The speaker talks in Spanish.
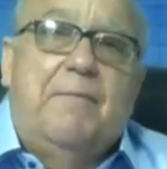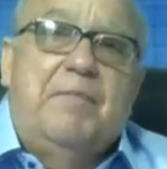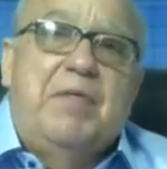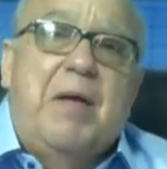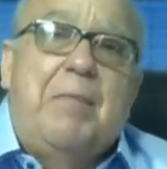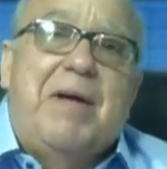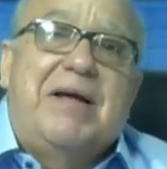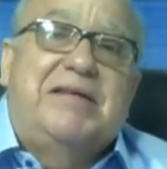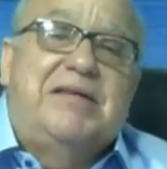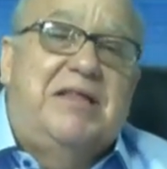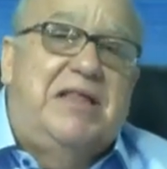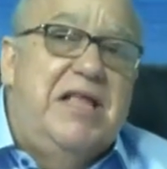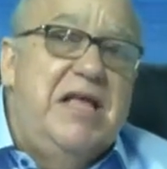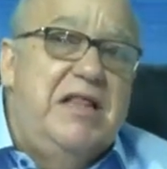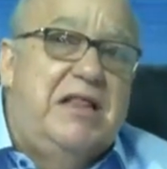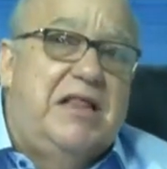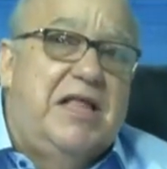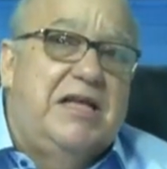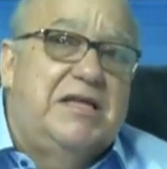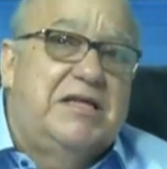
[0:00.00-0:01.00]
de
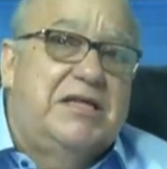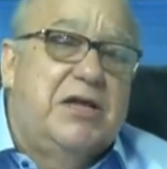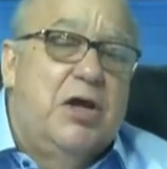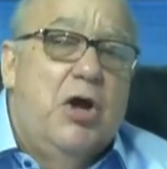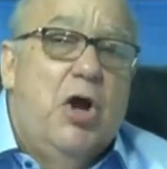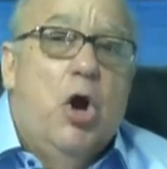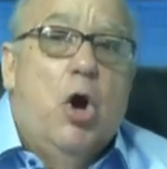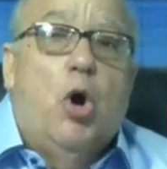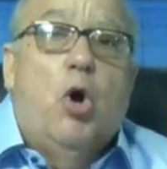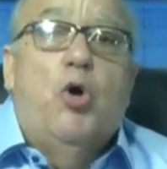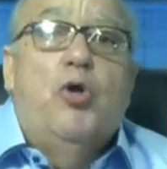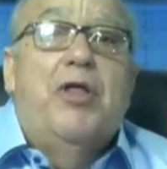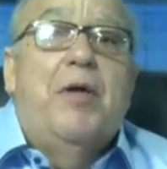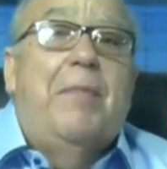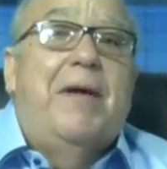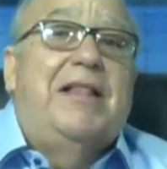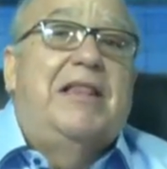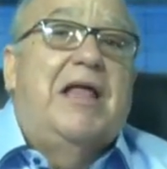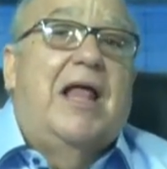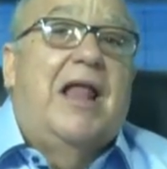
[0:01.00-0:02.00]
mastitis o de
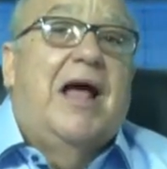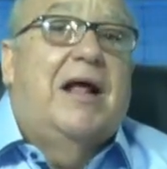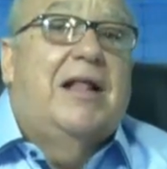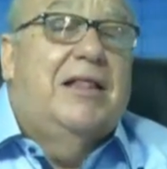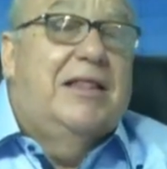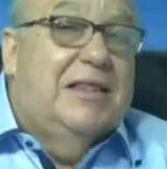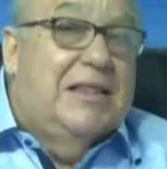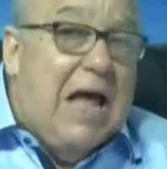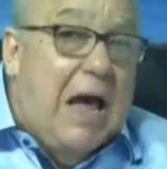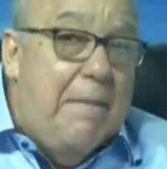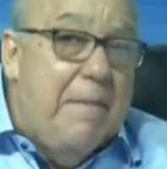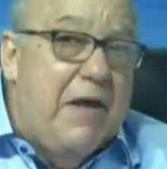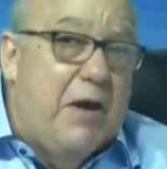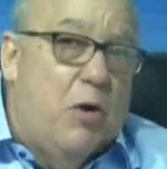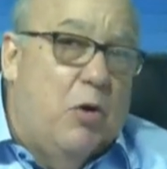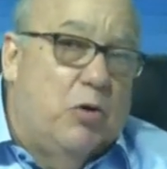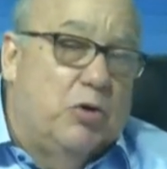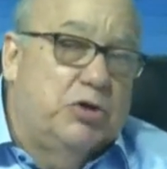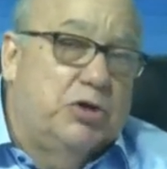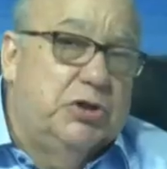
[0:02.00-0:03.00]

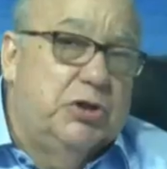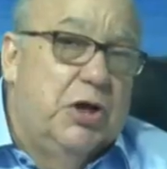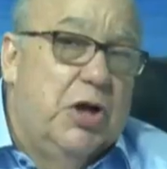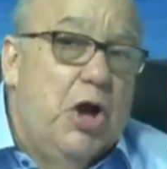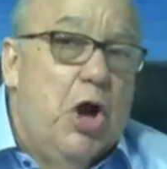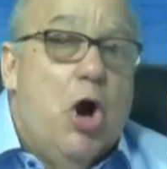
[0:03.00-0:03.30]
betalactámicos,